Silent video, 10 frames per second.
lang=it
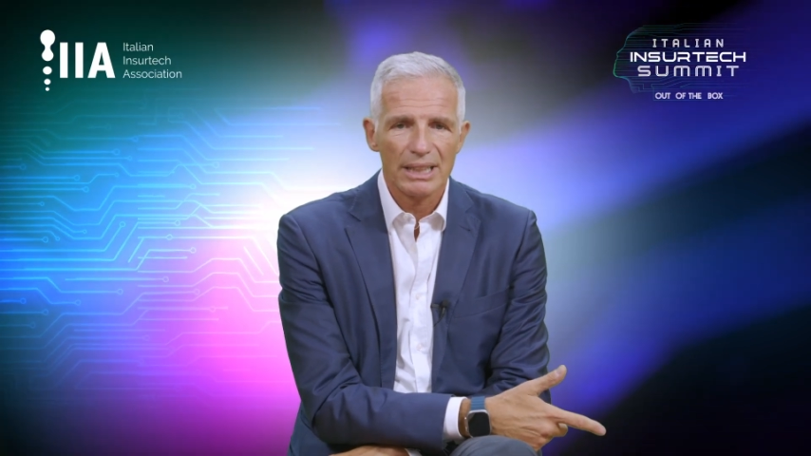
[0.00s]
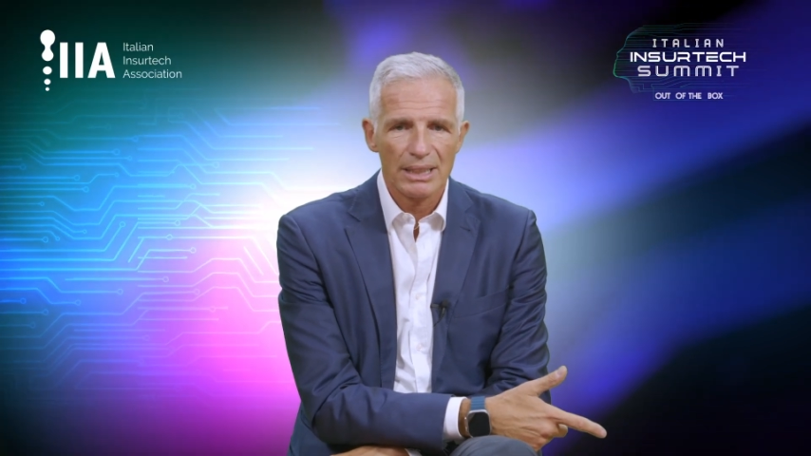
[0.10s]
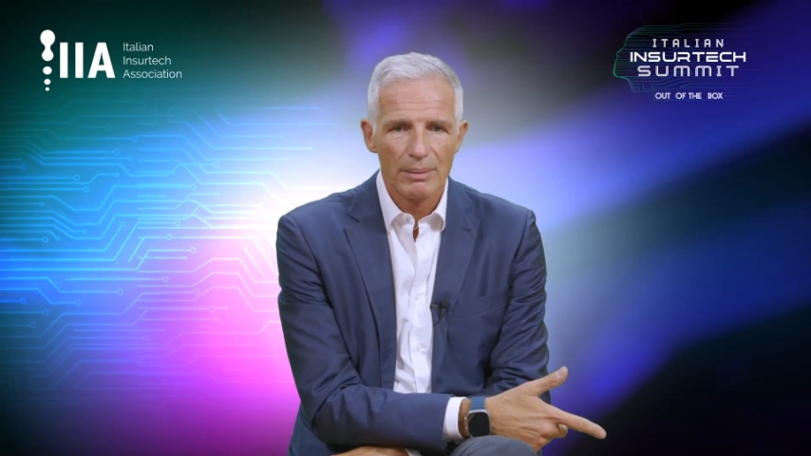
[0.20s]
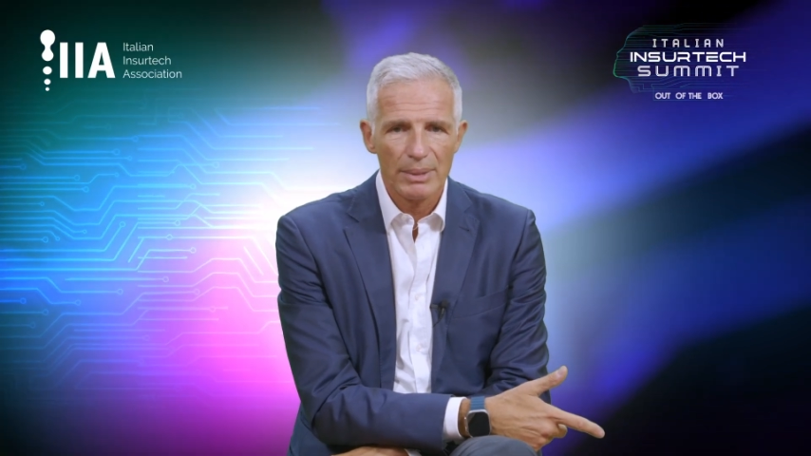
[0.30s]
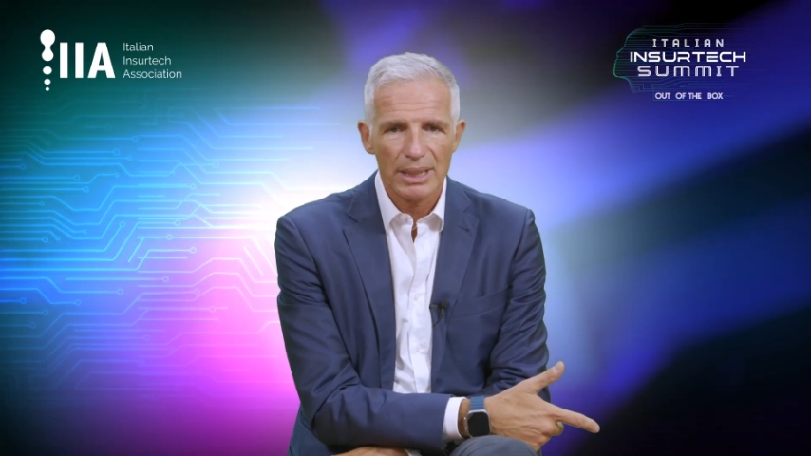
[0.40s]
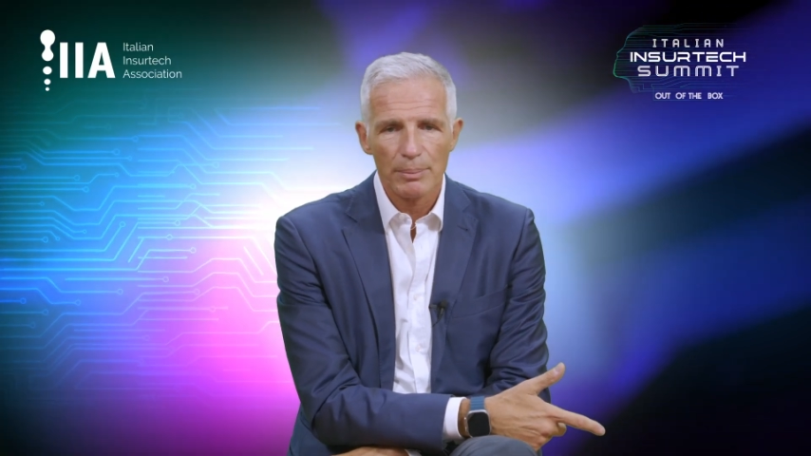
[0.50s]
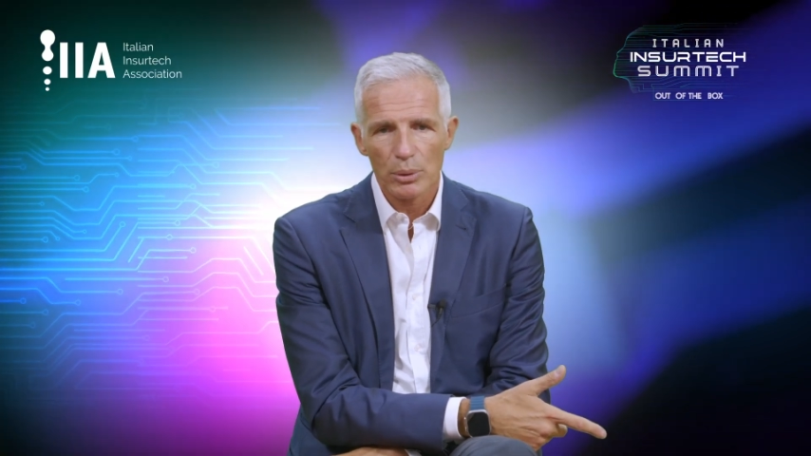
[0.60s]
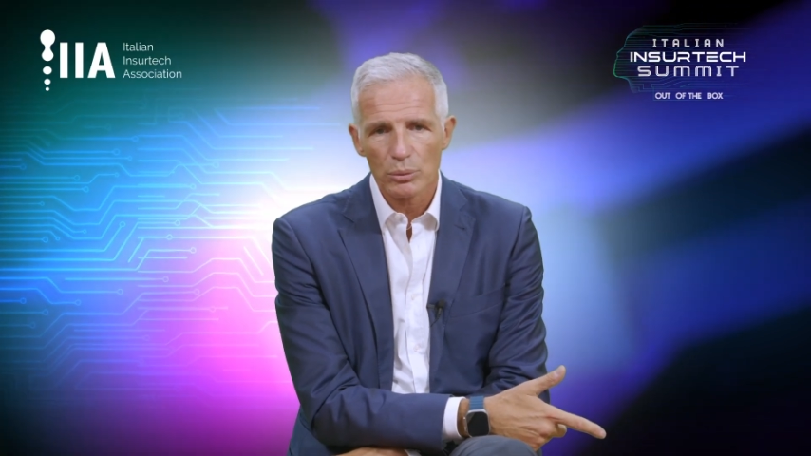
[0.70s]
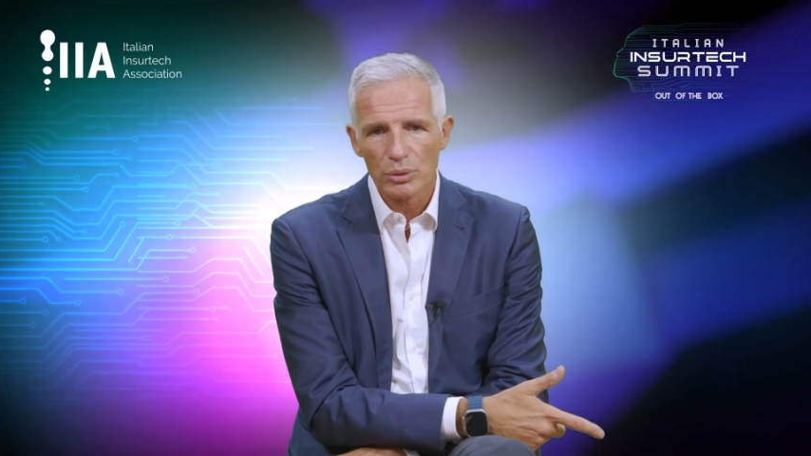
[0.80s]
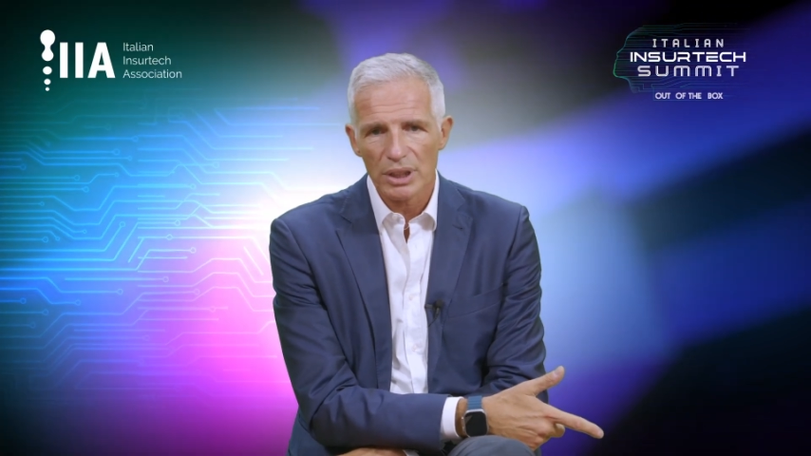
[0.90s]
estremamente
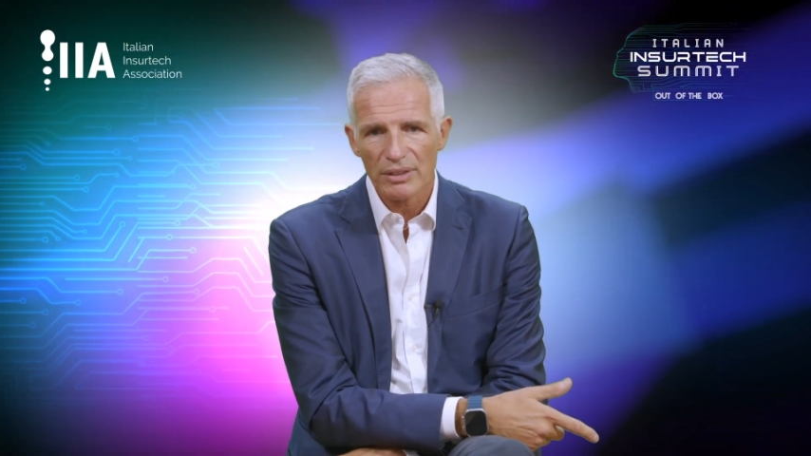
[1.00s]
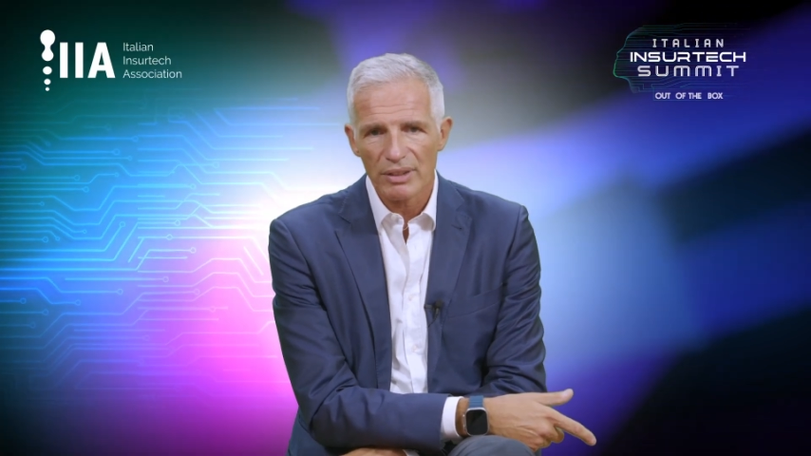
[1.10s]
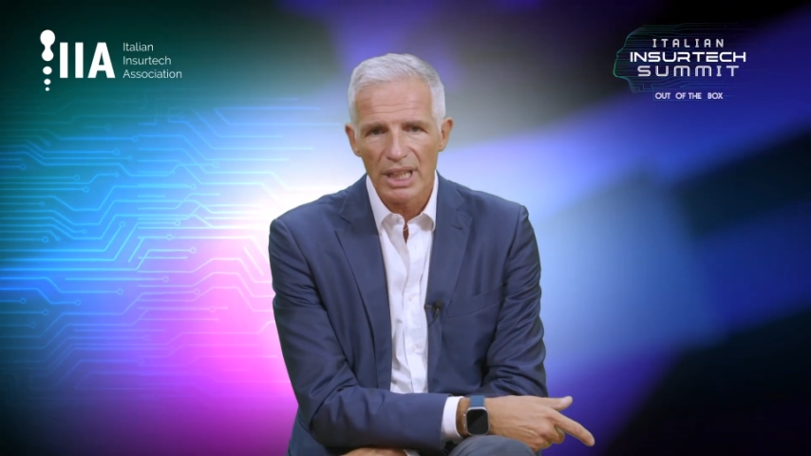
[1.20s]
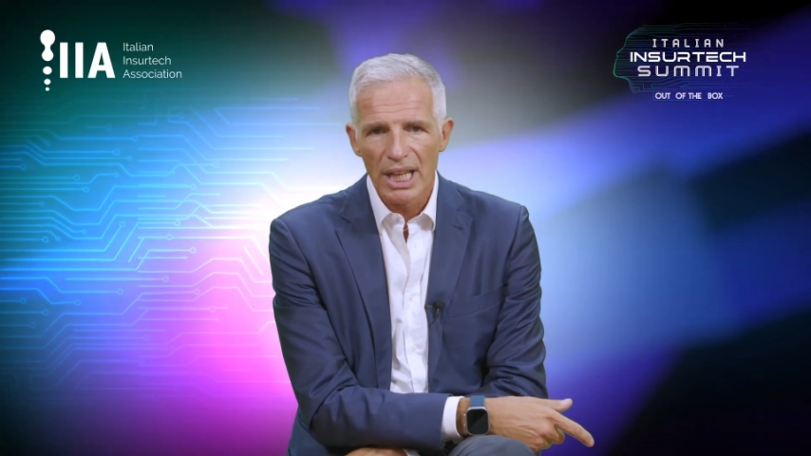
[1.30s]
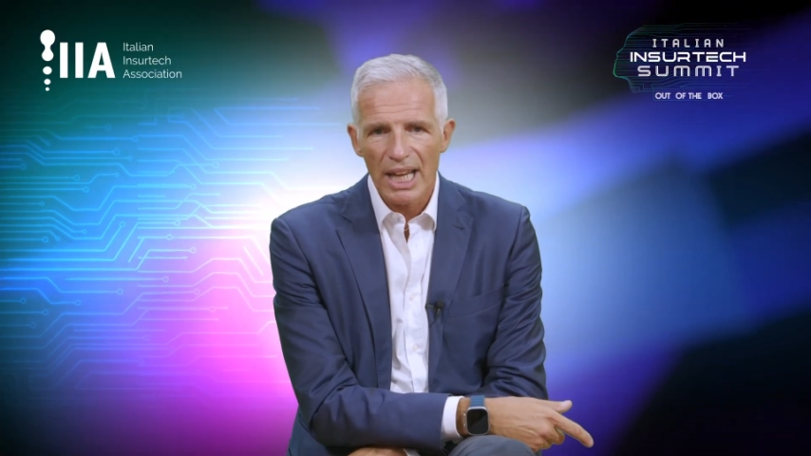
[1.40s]
produttivi